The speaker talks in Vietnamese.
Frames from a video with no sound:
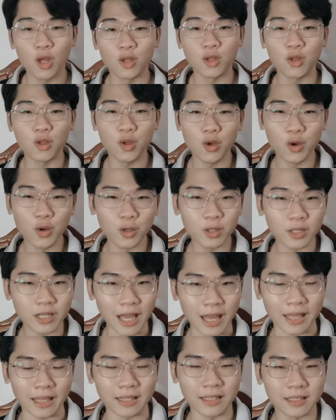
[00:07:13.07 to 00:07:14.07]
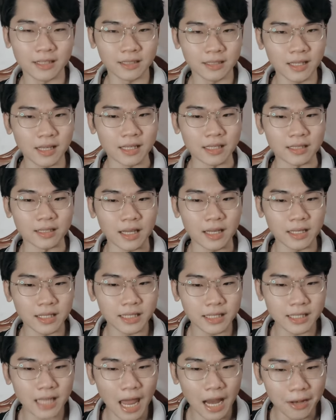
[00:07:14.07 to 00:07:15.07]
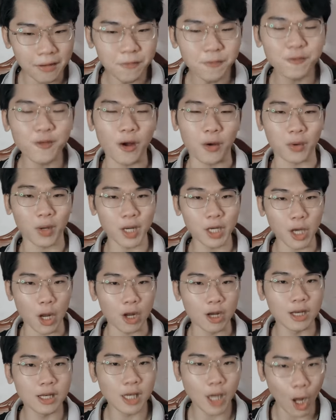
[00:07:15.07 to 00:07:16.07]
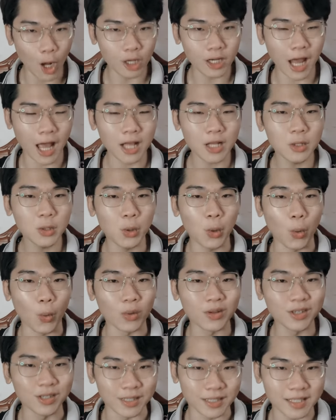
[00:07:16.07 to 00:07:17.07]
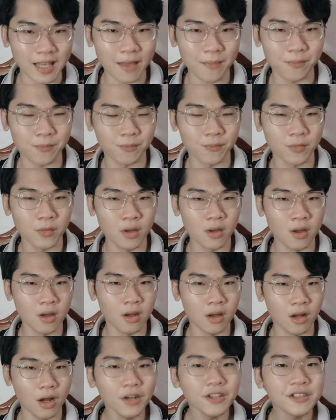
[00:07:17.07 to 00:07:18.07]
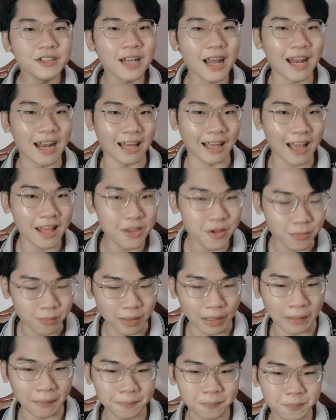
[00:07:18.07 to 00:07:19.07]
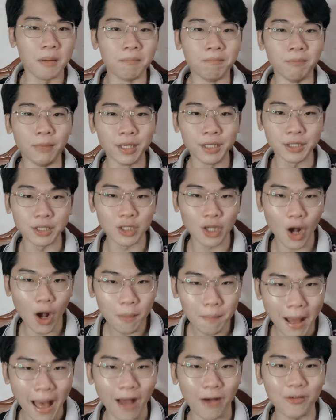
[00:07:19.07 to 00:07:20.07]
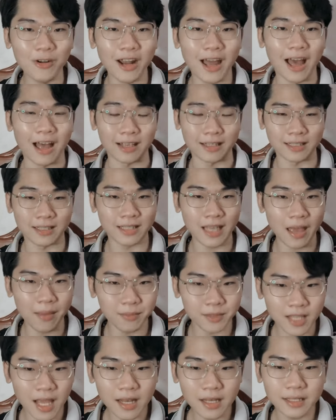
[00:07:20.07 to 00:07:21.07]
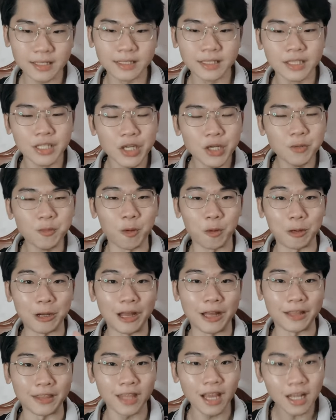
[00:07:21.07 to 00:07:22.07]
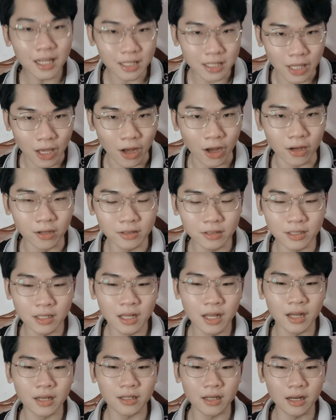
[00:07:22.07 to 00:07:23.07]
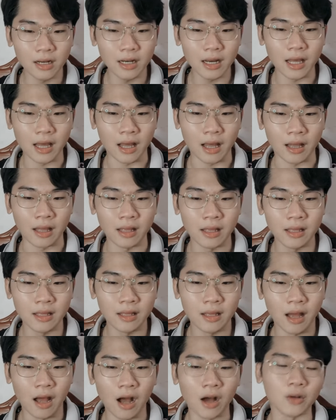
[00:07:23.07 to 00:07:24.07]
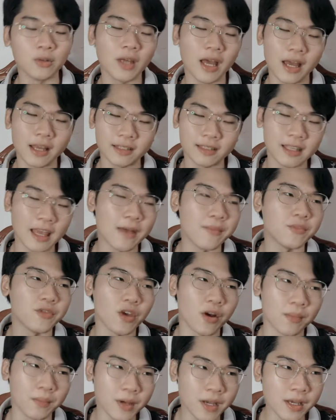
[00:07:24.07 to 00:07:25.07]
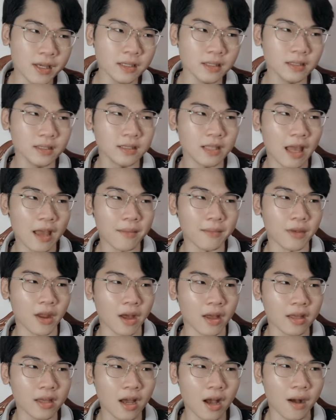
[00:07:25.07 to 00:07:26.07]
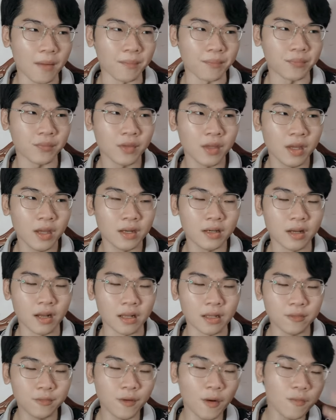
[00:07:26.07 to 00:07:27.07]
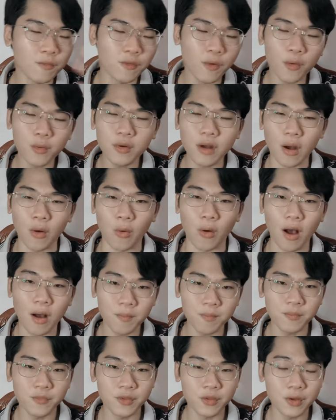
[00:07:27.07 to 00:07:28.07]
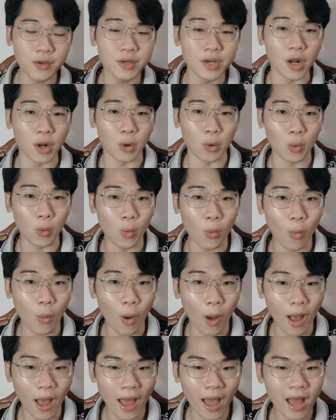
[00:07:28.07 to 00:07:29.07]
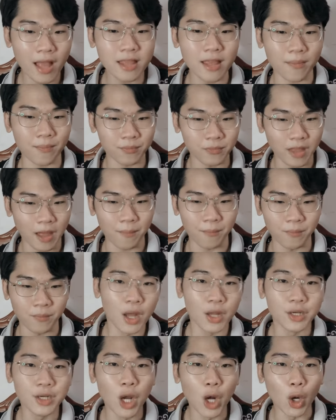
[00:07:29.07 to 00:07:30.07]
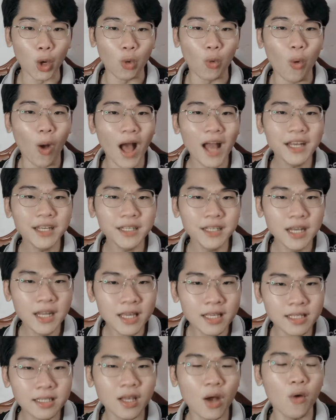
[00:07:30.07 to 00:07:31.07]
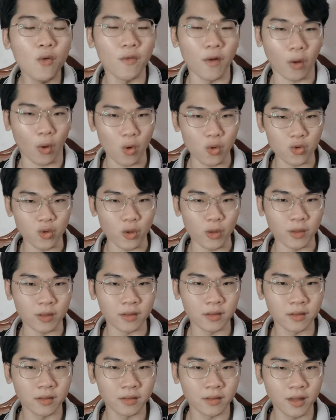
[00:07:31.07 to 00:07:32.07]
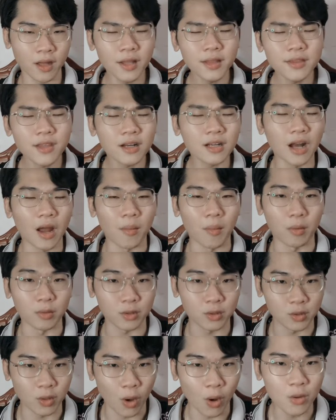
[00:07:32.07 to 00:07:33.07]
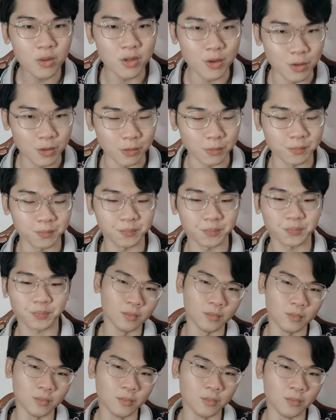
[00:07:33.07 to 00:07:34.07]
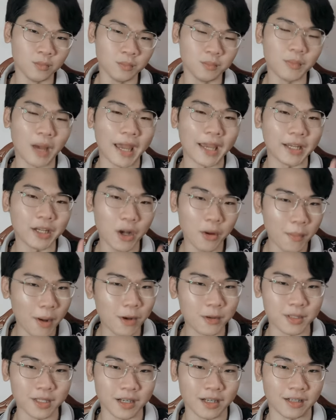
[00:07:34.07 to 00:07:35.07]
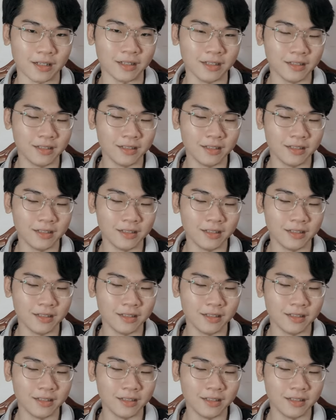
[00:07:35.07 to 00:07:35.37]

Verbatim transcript: Chương này thì sẽ đánh vào cái nỗi lo lắng của người xem. Ít ra là cá nhân mình. Mình có bảo là xem sách như một lời nhắc nhở, đó là ok, xem cho biết, xem để um, để phong phú đầu óc, chứ đừng quá nhập tâm, đừng quá đi sâu vào câu chuyện. Ít nhất là ở một số chương. Uhm, bạn có bao giờ